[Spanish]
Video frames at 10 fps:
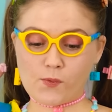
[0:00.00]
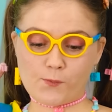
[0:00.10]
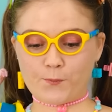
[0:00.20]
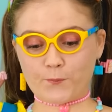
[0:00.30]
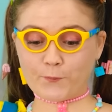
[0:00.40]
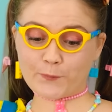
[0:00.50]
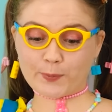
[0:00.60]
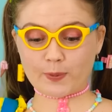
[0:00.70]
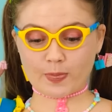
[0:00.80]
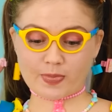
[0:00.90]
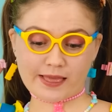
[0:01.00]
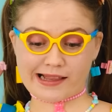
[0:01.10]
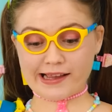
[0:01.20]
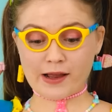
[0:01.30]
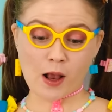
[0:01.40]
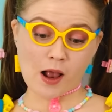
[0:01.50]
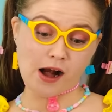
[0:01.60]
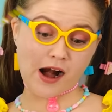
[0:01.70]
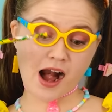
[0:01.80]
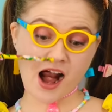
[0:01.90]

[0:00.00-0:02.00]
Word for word: Creo que esto se ve bien.